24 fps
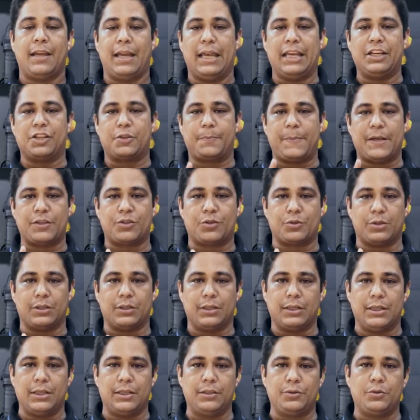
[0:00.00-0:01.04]

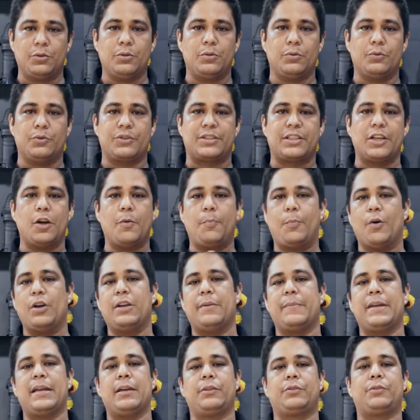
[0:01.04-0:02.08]
Inspecionando o seu
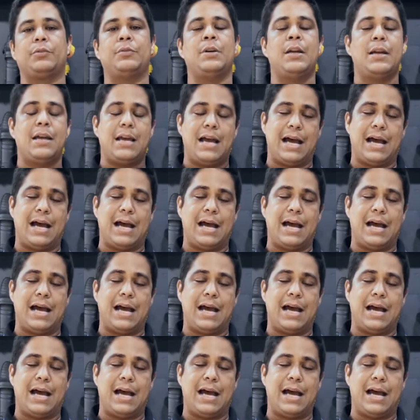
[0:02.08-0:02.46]
polimento